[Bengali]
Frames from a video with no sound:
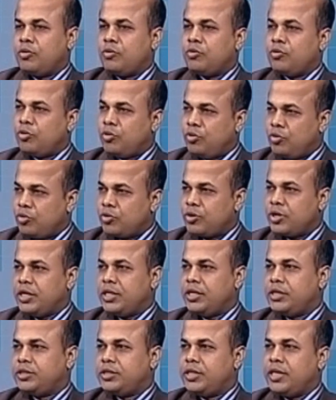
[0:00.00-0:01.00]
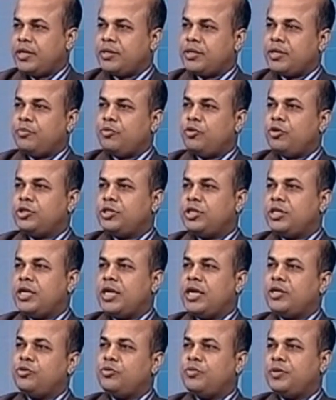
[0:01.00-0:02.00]
কোনো লোক নেই যে একটা বয়সে
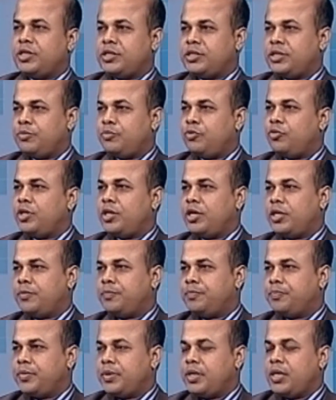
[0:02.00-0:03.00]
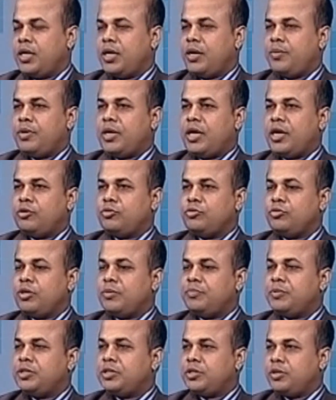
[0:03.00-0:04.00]
গিয়ে হাঁটু ব্যথা সে ভোগে সেটি এবং হাঁটু
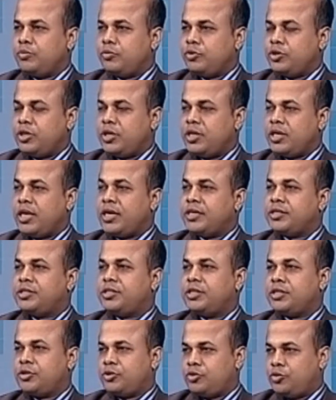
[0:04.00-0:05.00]
আপনি যেটা বলছিলেন লার্জেস্ট